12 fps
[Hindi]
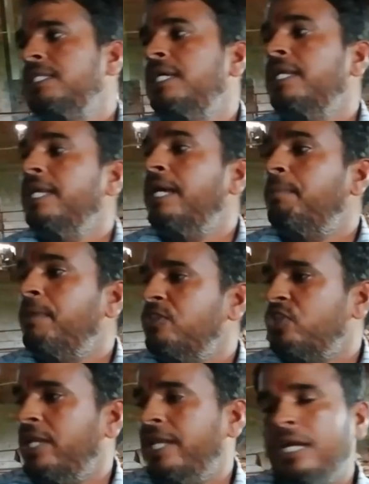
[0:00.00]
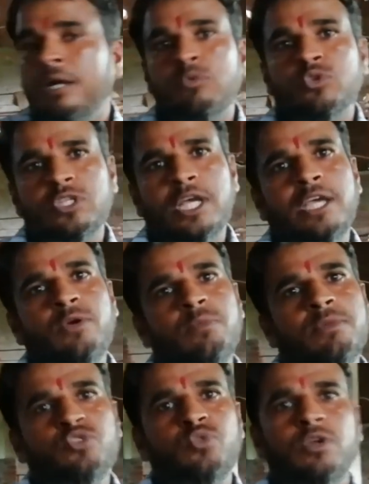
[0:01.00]
सर ये अपने चने का भूसा है
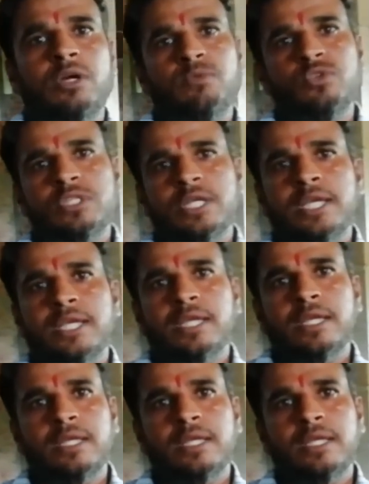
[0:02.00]
और मसूर का भूसा है